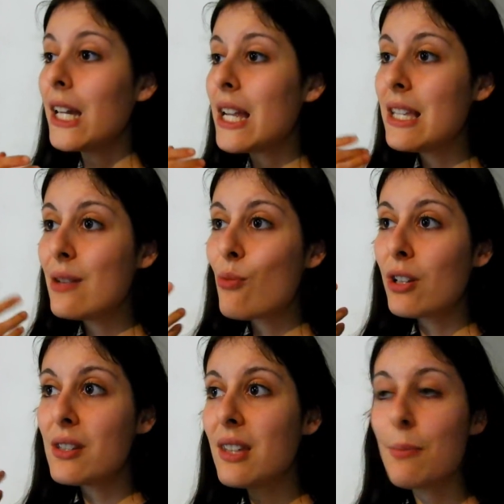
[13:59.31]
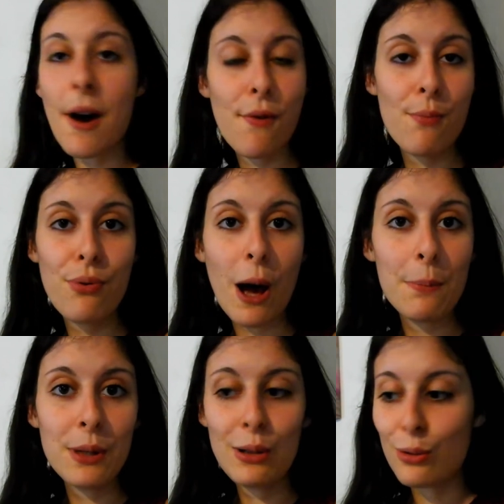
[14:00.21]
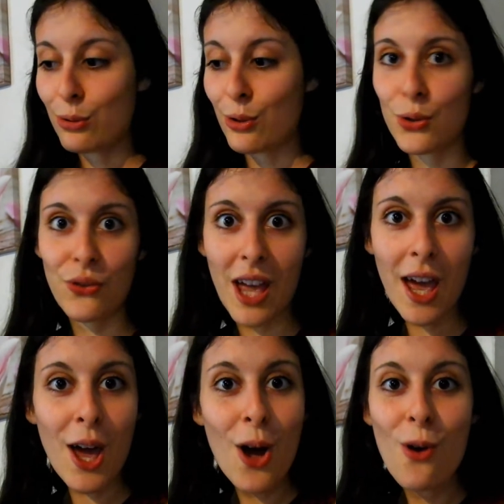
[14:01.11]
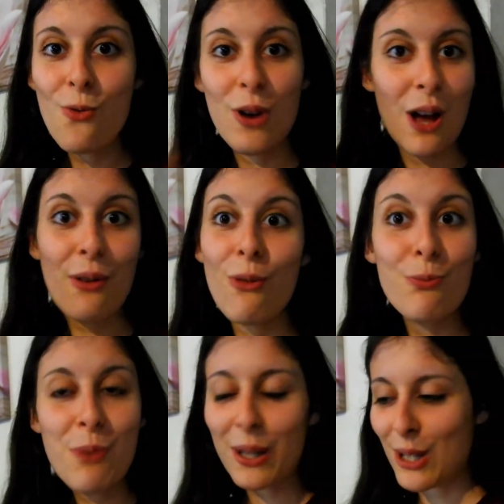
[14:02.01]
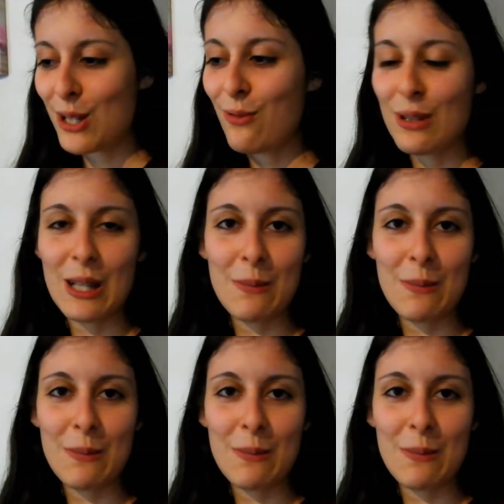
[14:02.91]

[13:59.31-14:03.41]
et dites-moi si c'est parfois plus rapide que ce que je fais ou voilà enfin partagez vos